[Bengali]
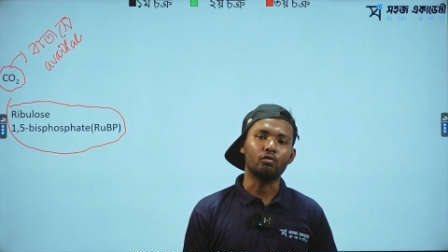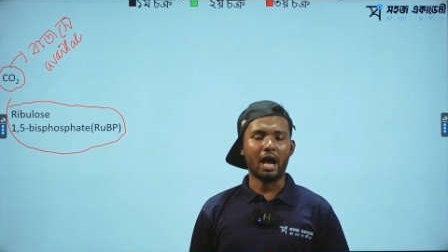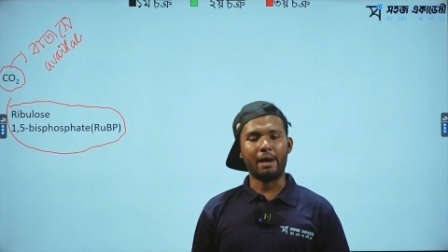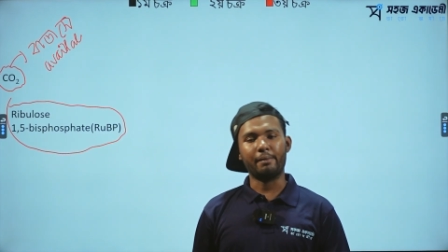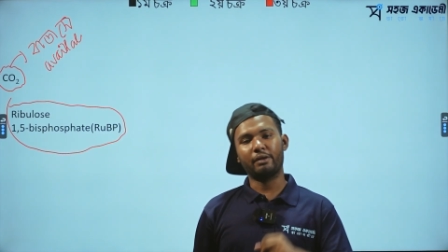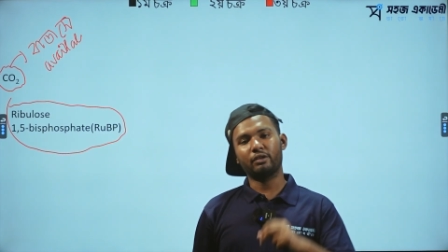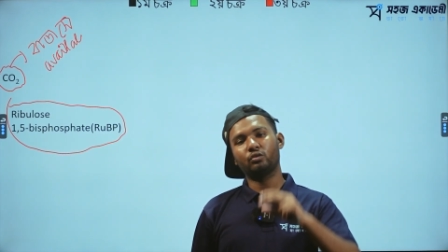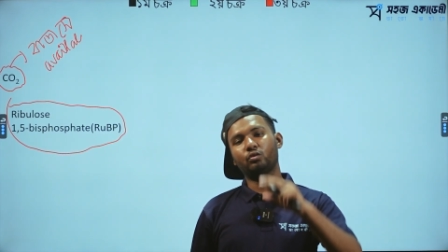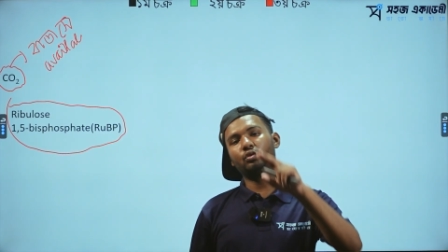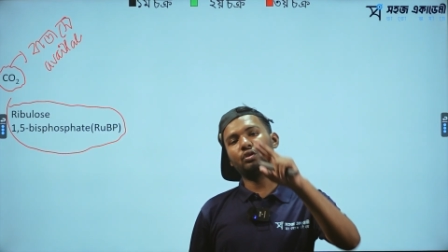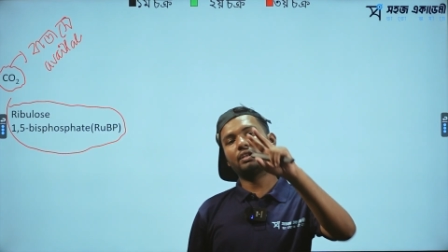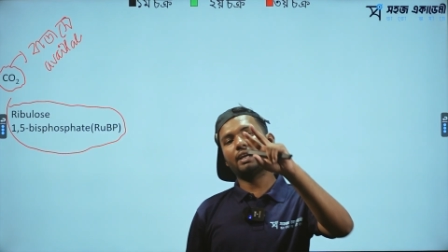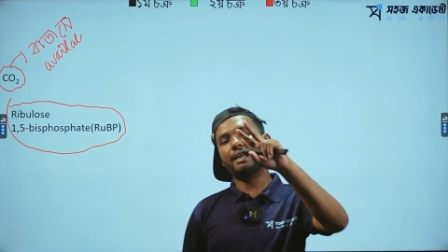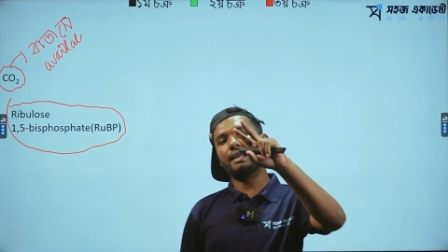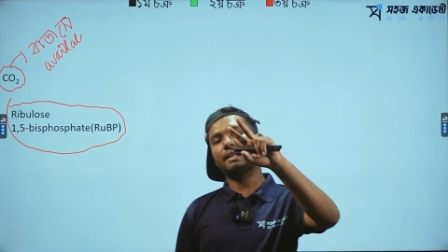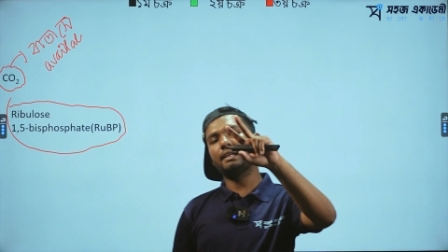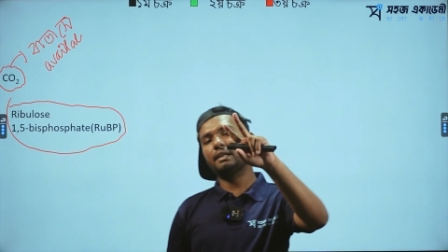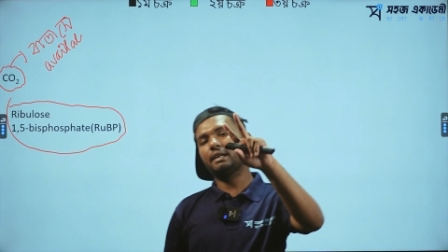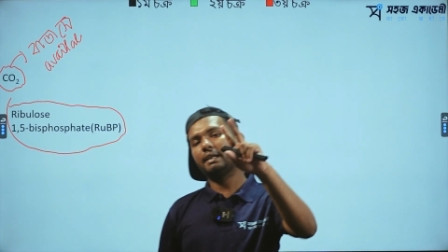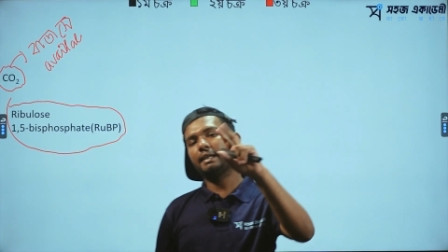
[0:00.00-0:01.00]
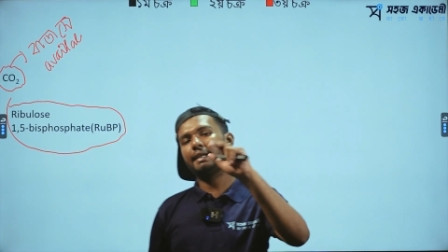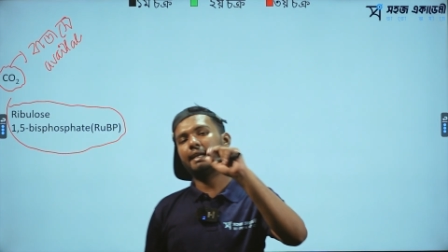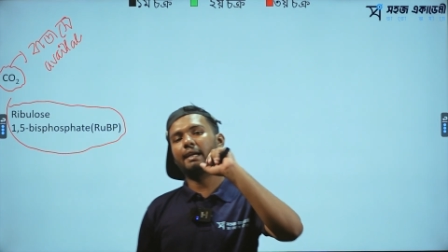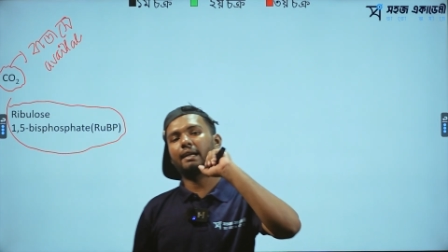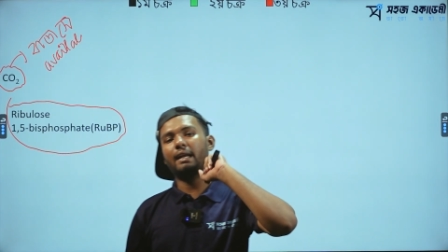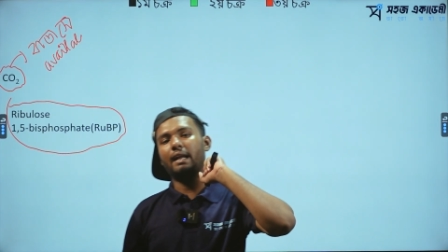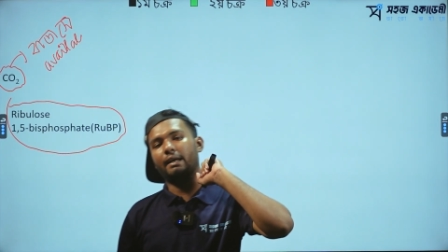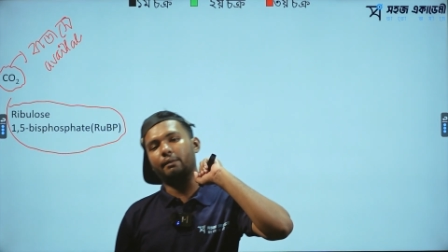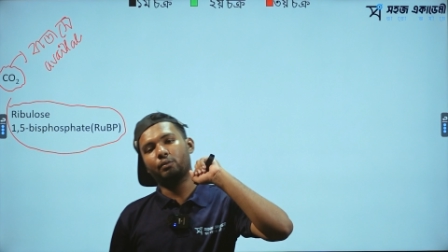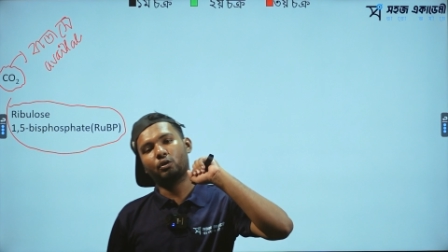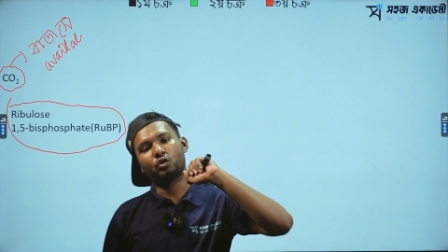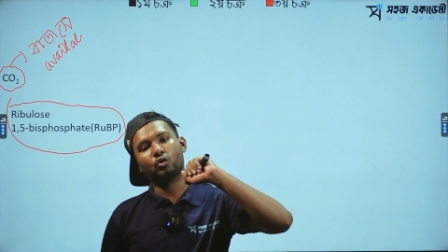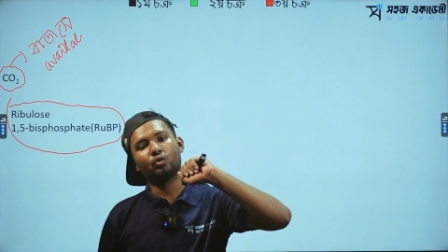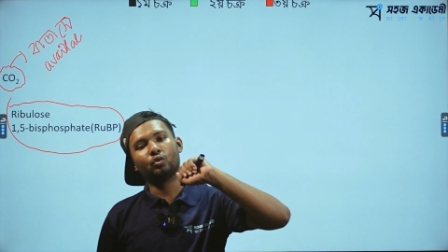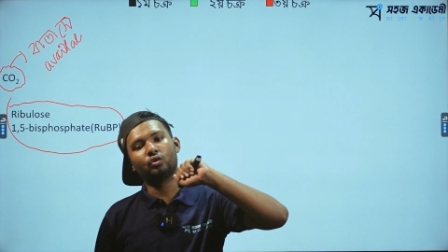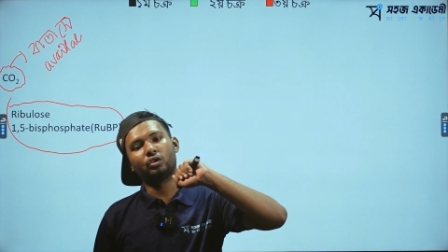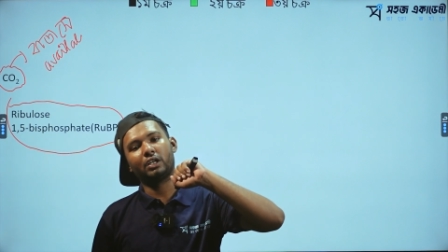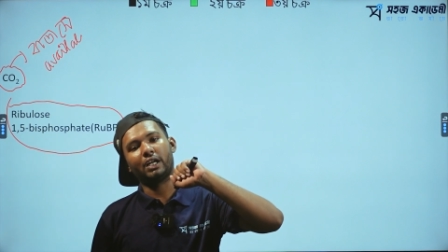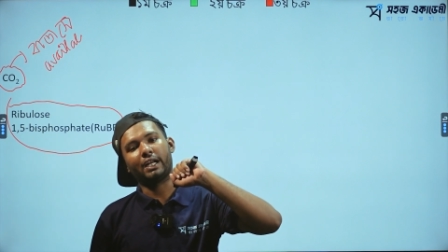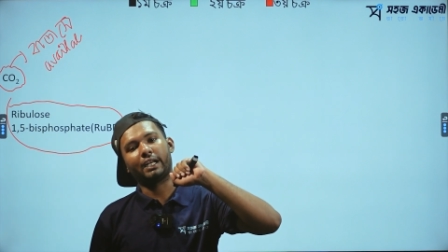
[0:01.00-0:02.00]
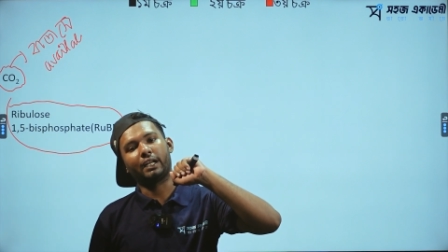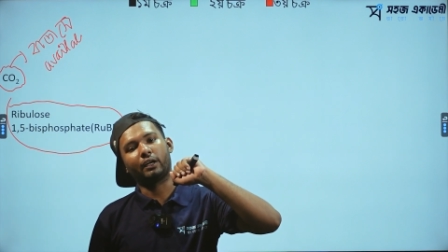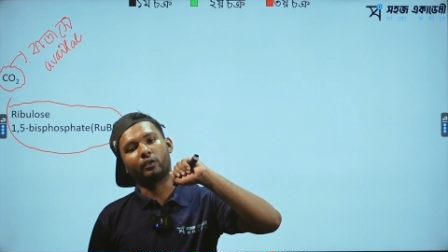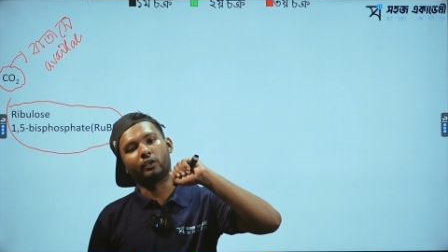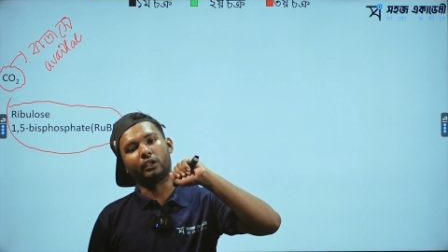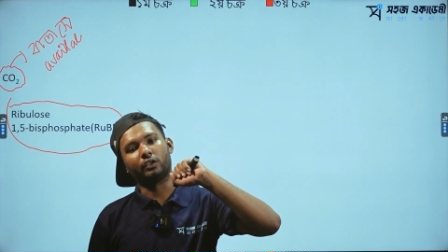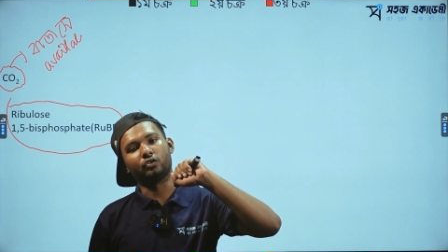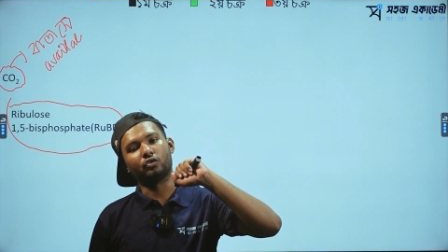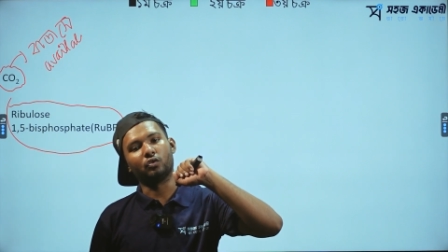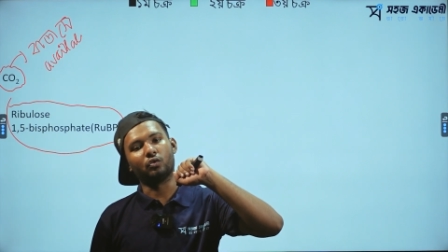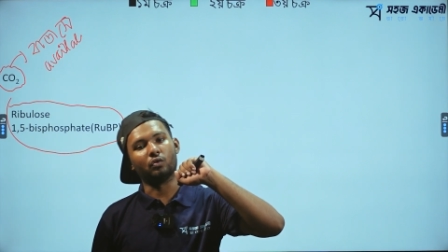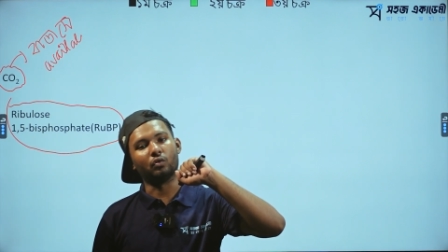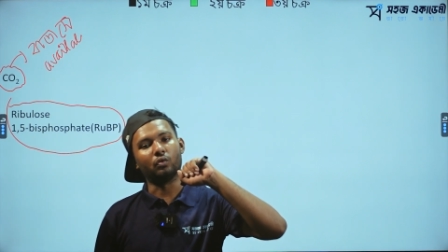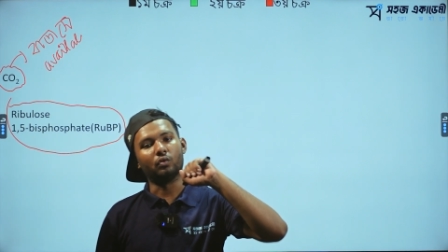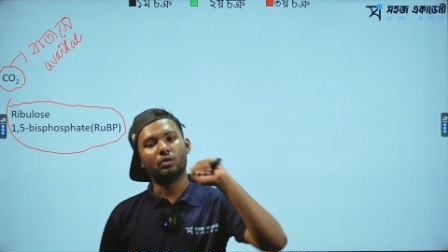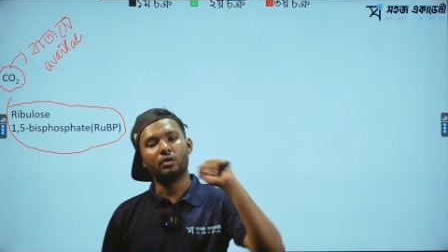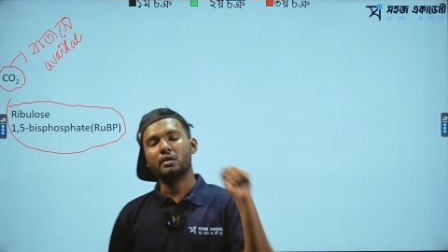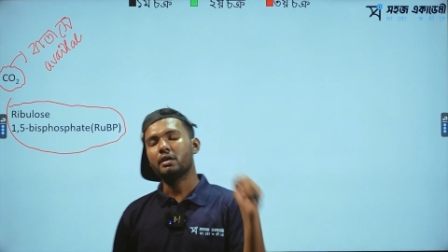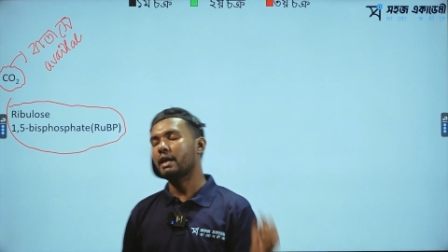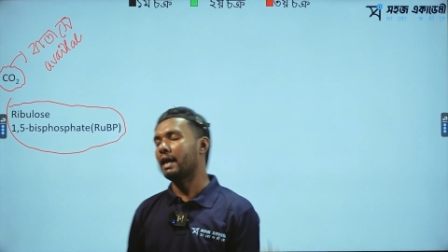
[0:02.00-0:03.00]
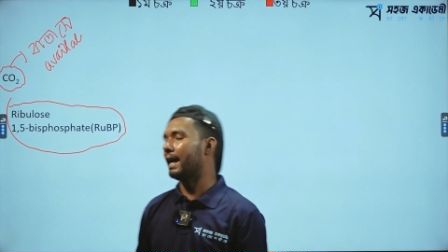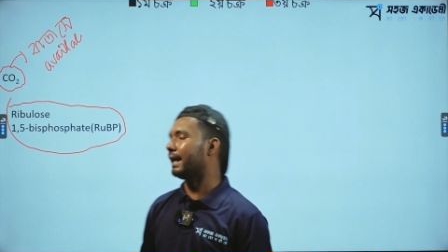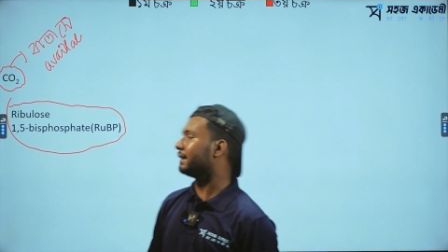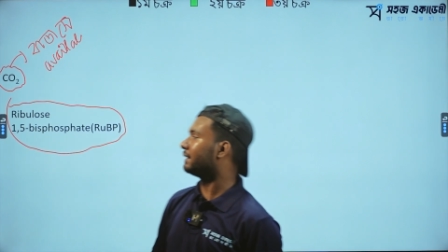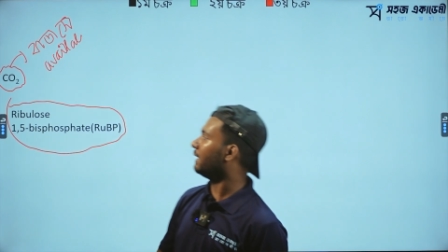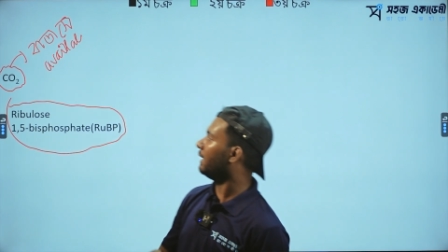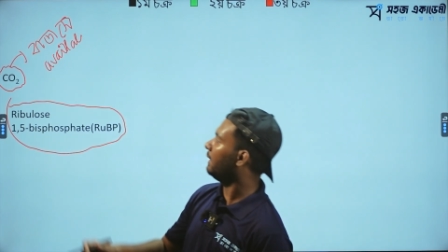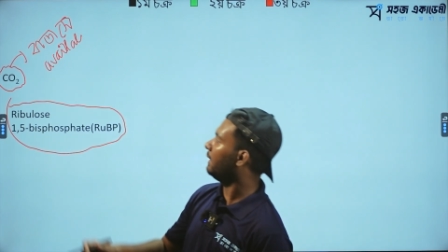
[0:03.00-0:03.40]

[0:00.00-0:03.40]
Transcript: আমার দুইটা ইনগ্রিডিয়েন্ট লাগবে শুরুতে রান্না করার জন্য একটা